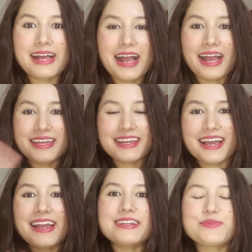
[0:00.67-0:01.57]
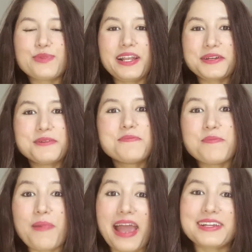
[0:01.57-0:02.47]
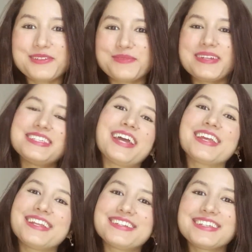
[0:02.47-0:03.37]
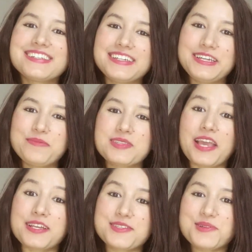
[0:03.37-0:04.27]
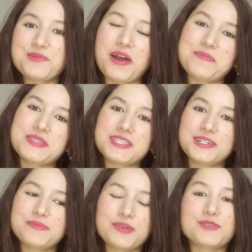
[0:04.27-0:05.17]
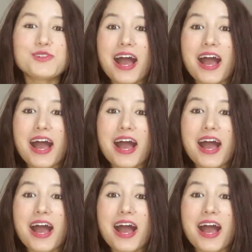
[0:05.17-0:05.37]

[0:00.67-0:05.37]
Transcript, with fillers: हाई गाइज वेलकम बैक टू माई चैनल लंडन ड्रीम्स कैसे हो आप सब सो so,